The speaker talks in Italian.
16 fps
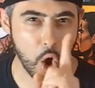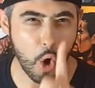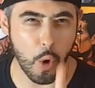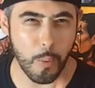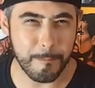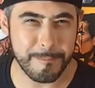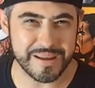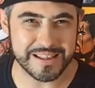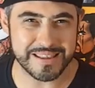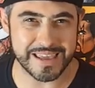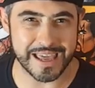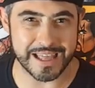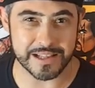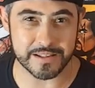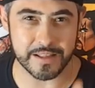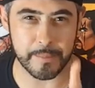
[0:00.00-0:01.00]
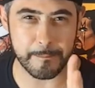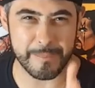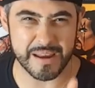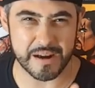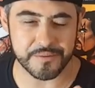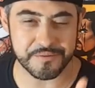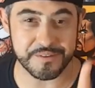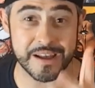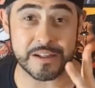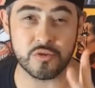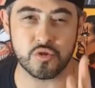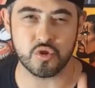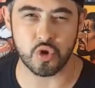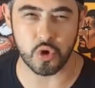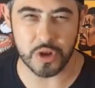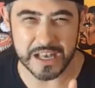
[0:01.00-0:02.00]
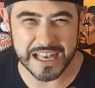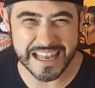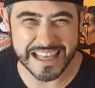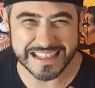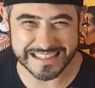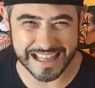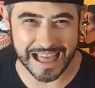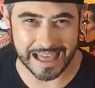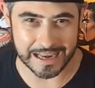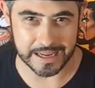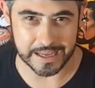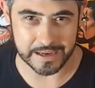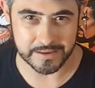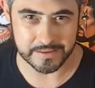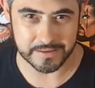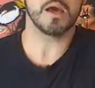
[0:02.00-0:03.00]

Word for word: obbediente, perfetto, letale.